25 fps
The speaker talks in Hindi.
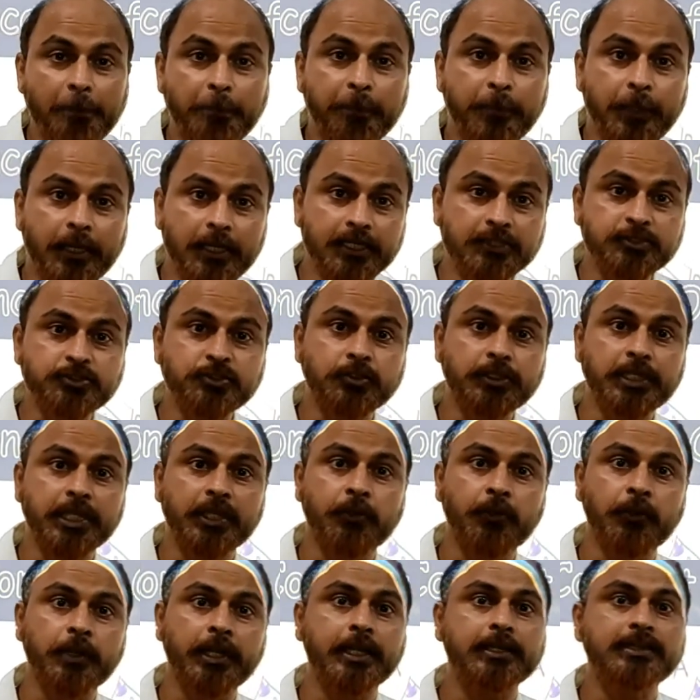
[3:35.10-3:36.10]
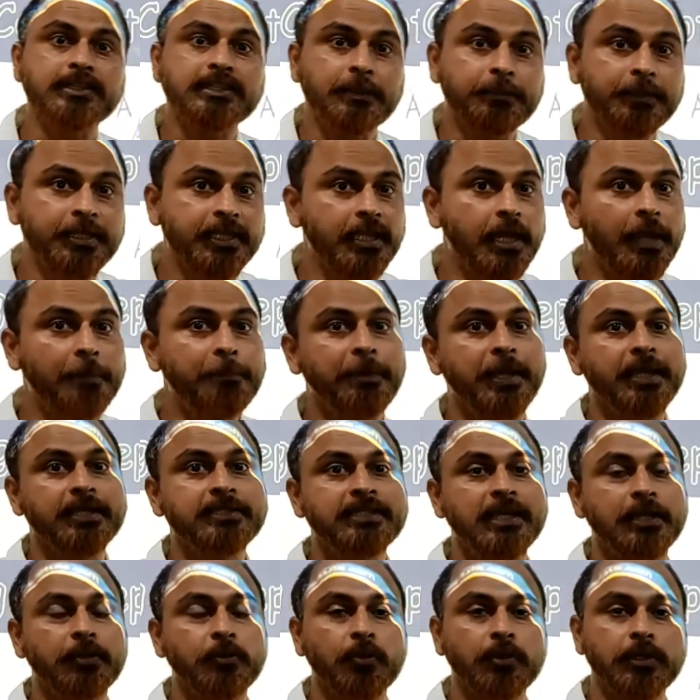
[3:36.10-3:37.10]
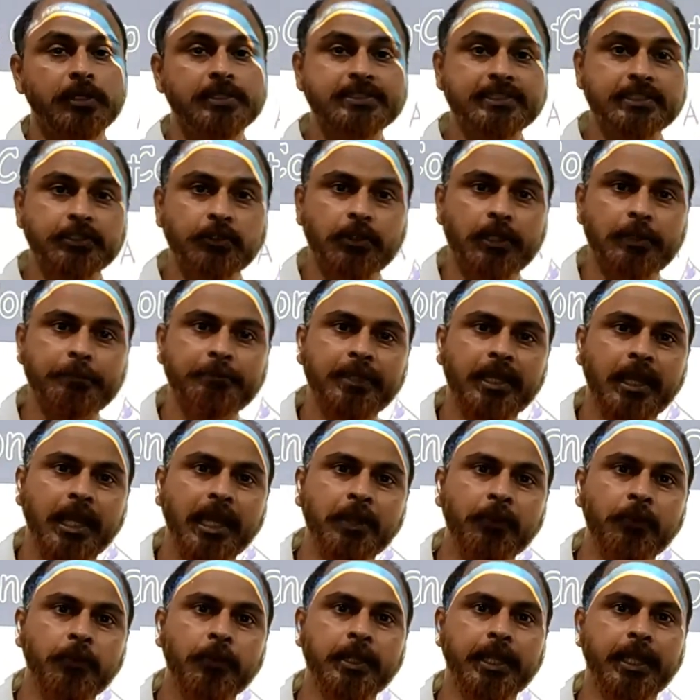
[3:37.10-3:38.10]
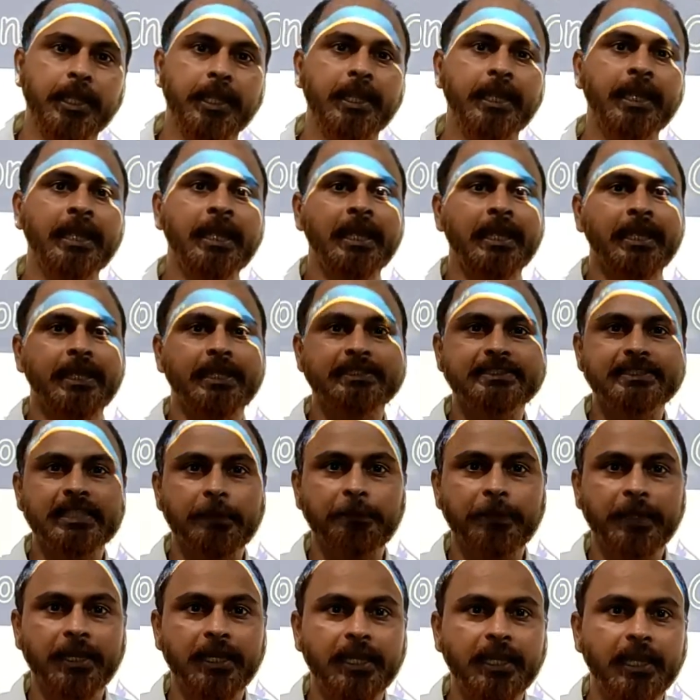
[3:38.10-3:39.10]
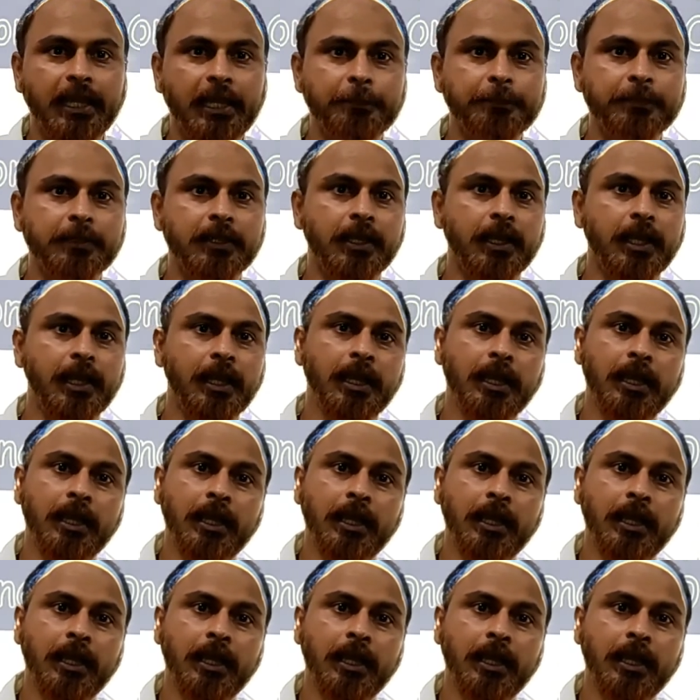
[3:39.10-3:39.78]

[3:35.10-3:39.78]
आप पढ़ चुके होंगे तभी आप पाइथागोरस थ्योरम में आए होंगे इससे पहले आपका